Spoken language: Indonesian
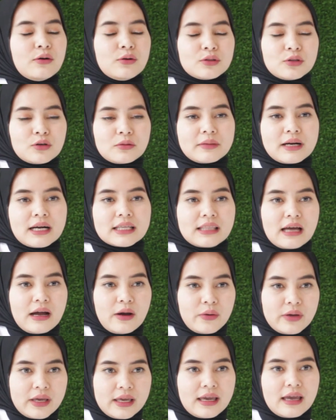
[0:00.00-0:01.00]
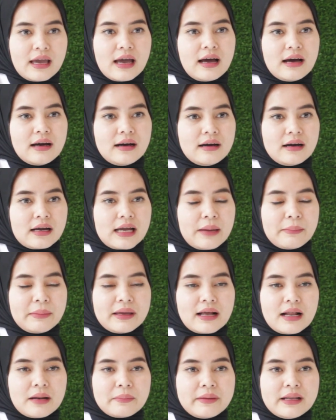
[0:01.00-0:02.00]
Untuk mengetahui uh,
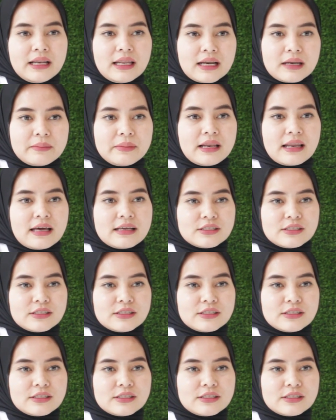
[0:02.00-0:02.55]
chemical peeling lebih